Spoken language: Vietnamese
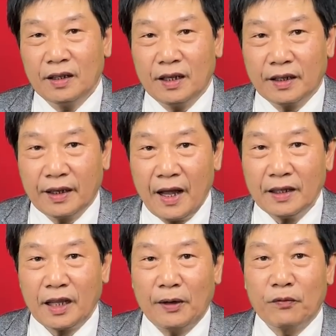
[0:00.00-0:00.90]
thì
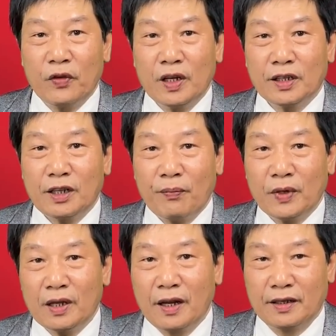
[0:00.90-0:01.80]
các thành viên
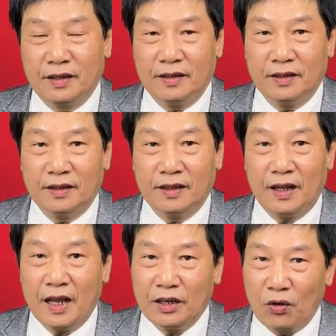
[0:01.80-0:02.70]
trong gia đình
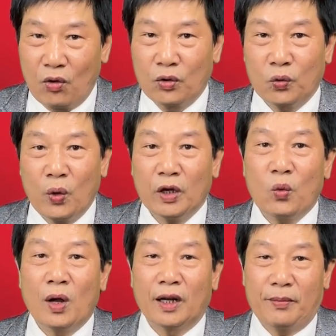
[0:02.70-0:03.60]
hay ngồi quay
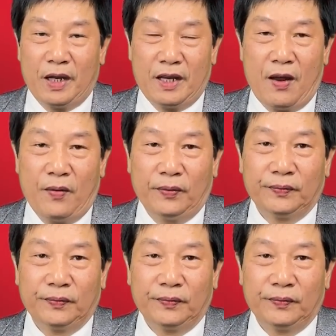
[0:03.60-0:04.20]
quần lại bên nhau